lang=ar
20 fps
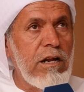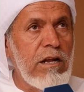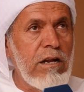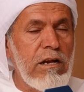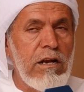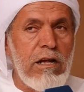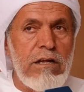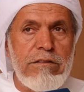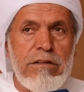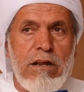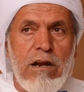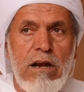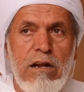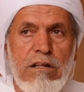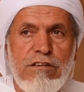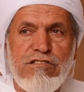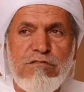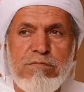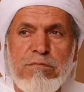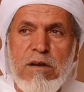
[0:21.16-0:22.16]
نحن عندنا
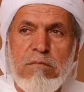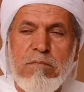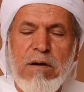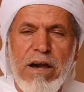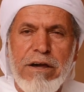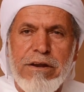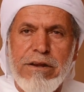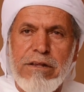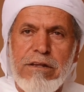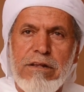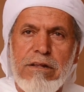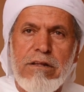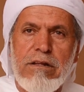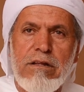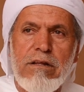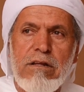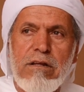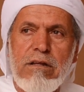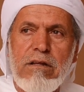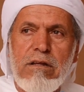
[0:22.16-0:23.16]
القسم البحري
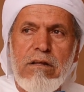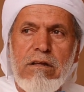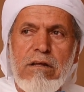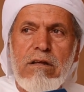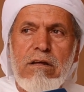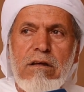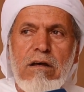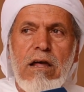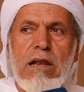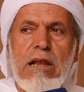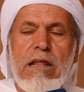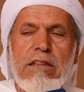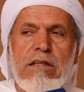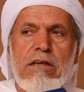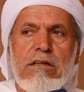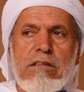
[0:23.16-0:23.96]
الذي